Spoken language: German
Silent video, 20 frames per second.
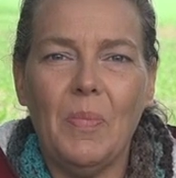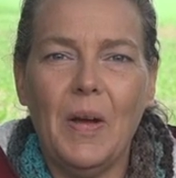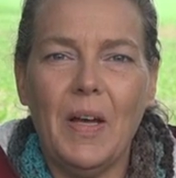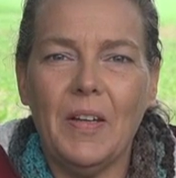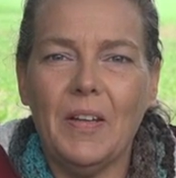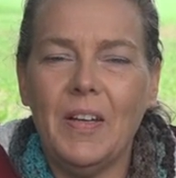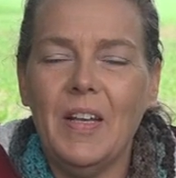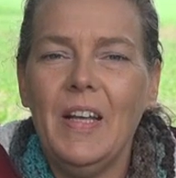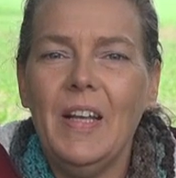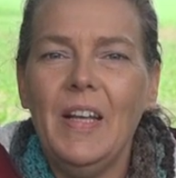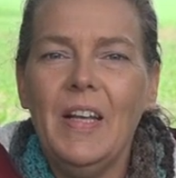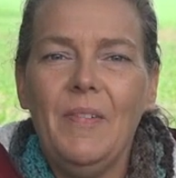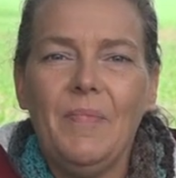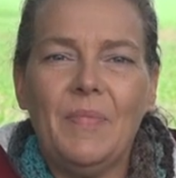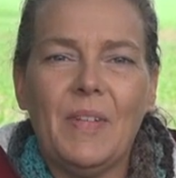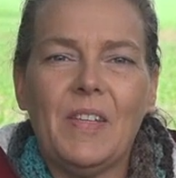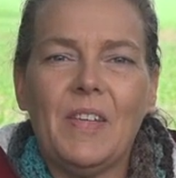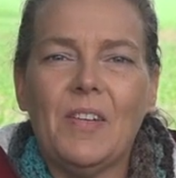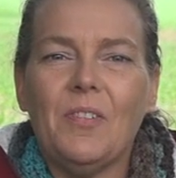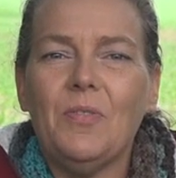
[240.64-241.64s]
machen,
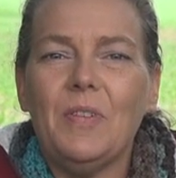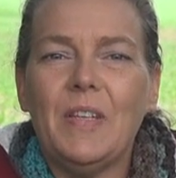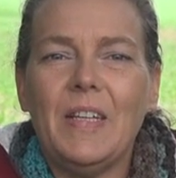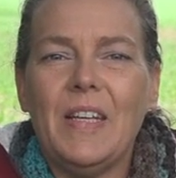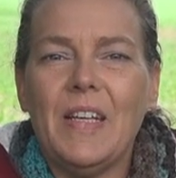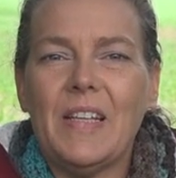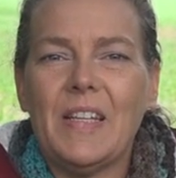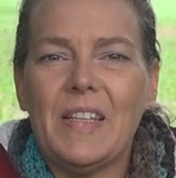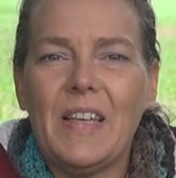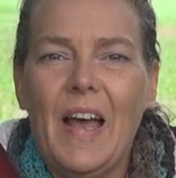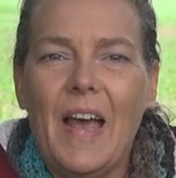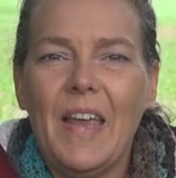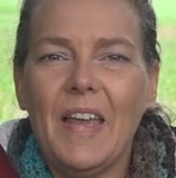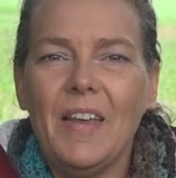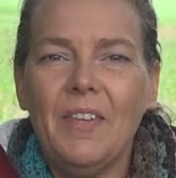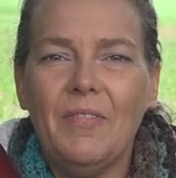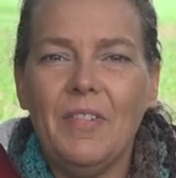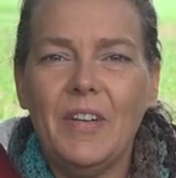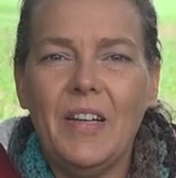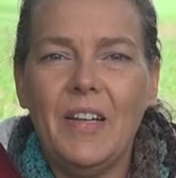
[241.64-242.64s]
dass dein Hund dir jetzt
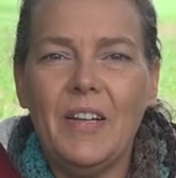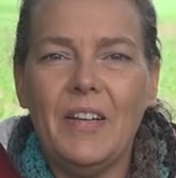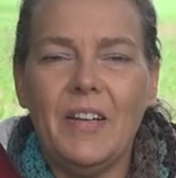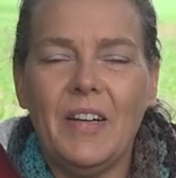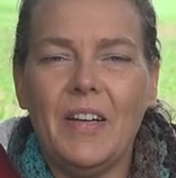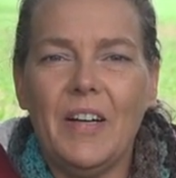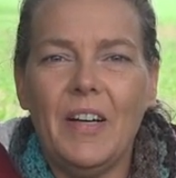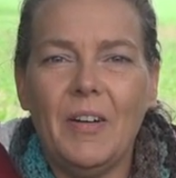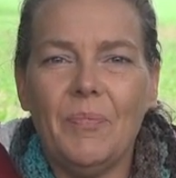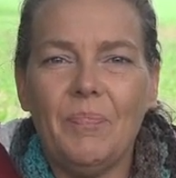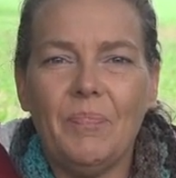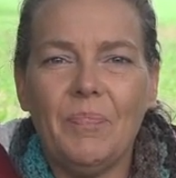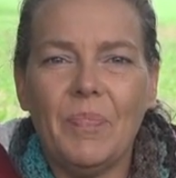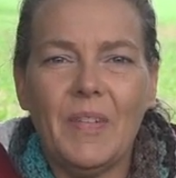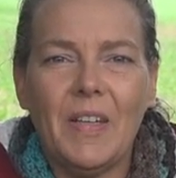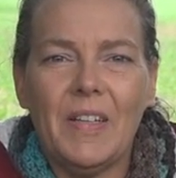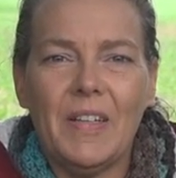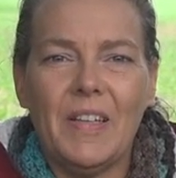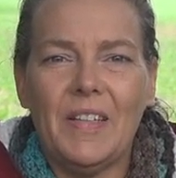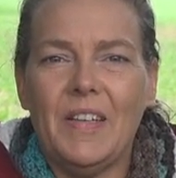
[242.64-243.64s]
zeigen will, ähm,
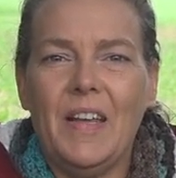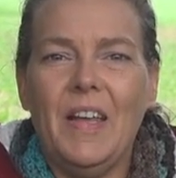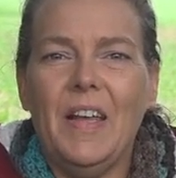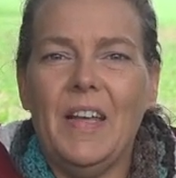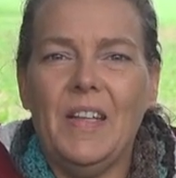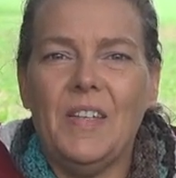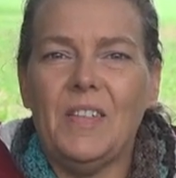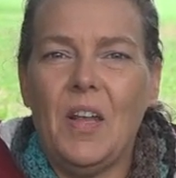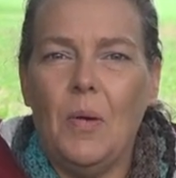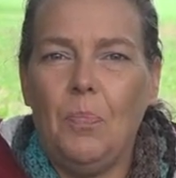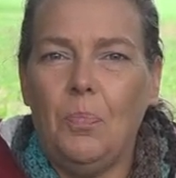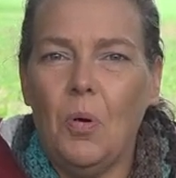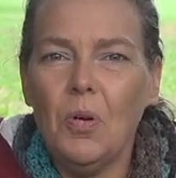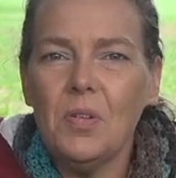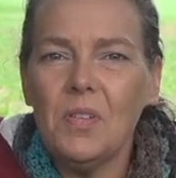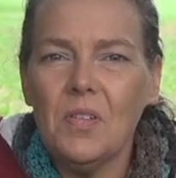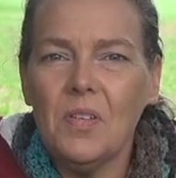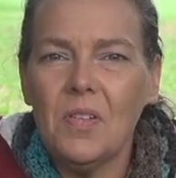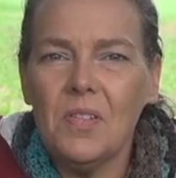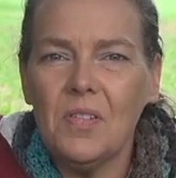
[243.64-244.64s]
dass er jetzt der
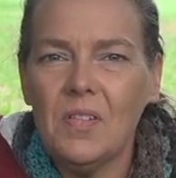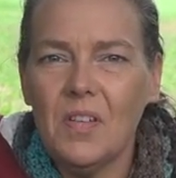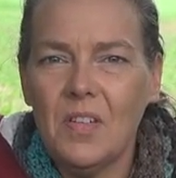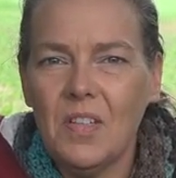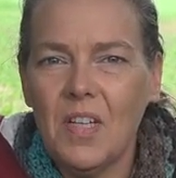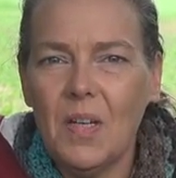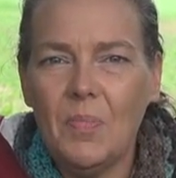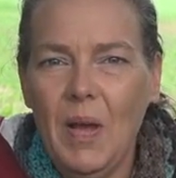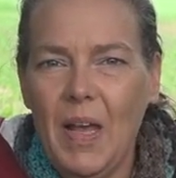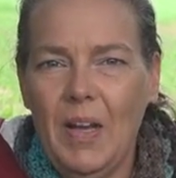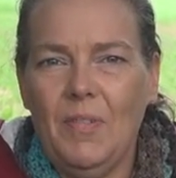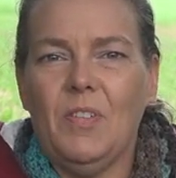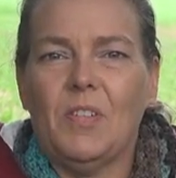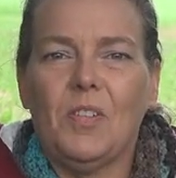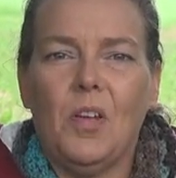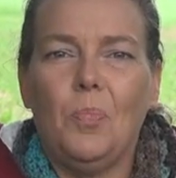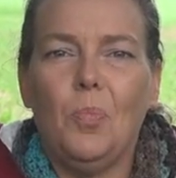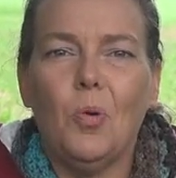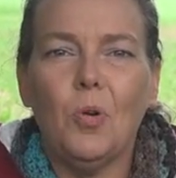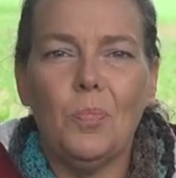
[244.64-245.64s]
Boss ist, indem er
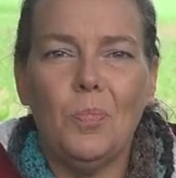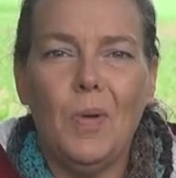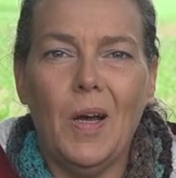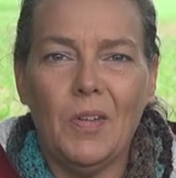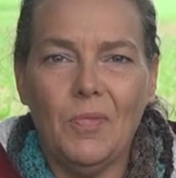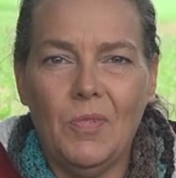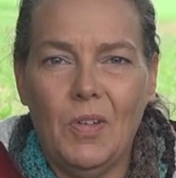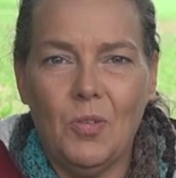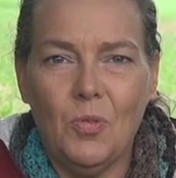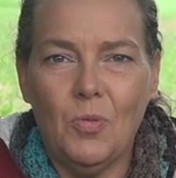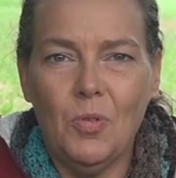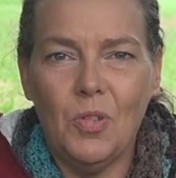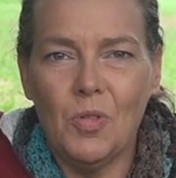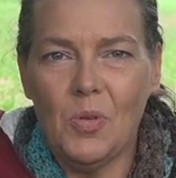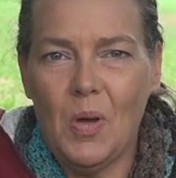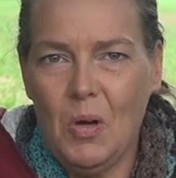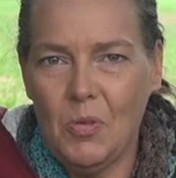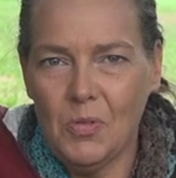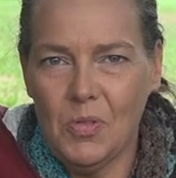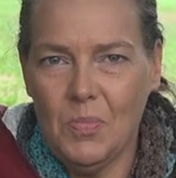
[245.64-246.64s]
etwas kaputt macht, wenn du nicht
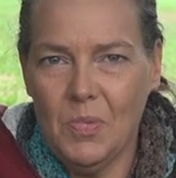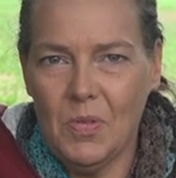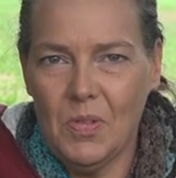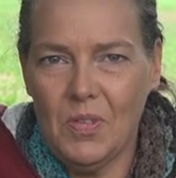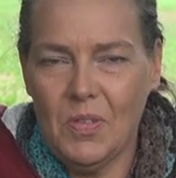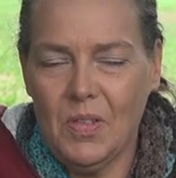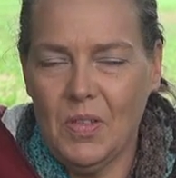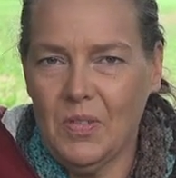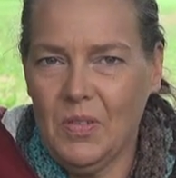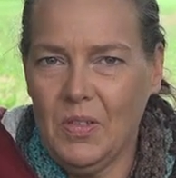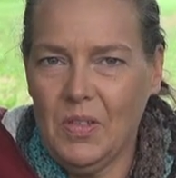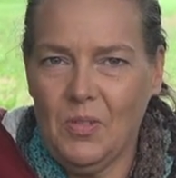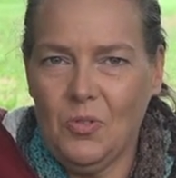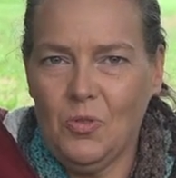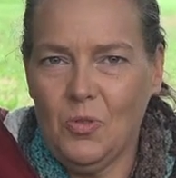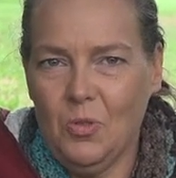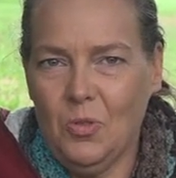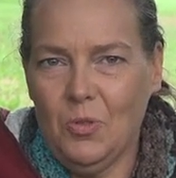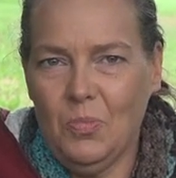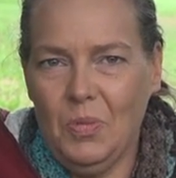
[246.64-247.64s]
zu Hause bist. Also das
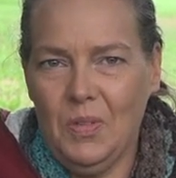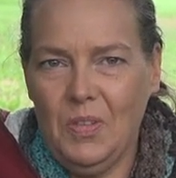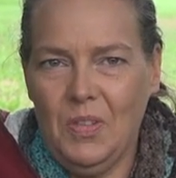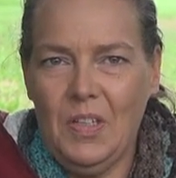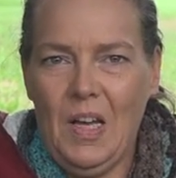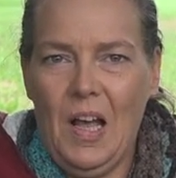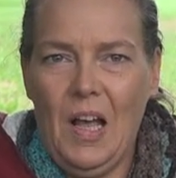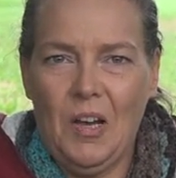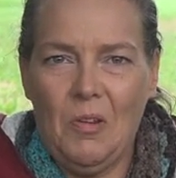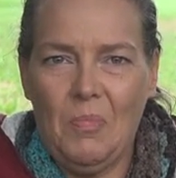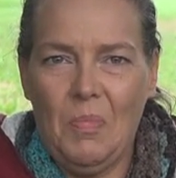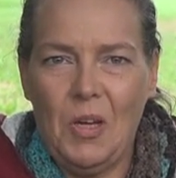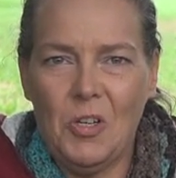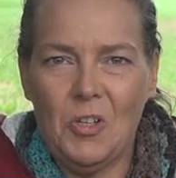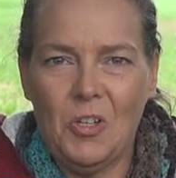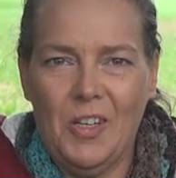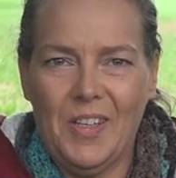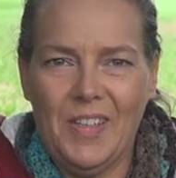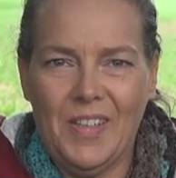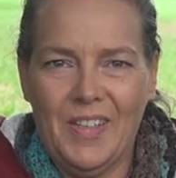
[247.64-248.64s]
ist schon ein bisschen arg
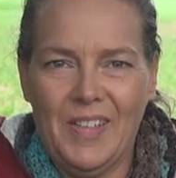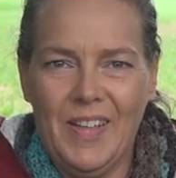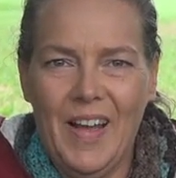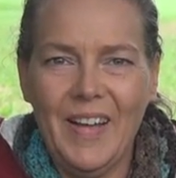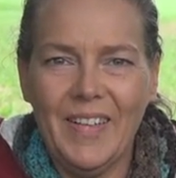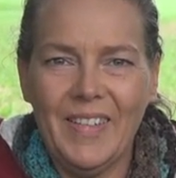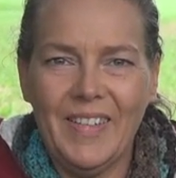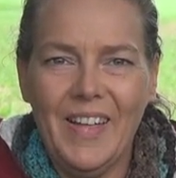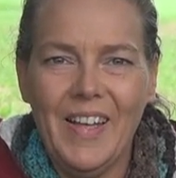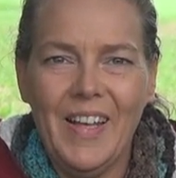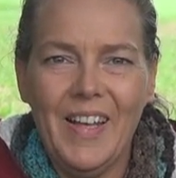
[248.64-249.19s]
menschlich gedacht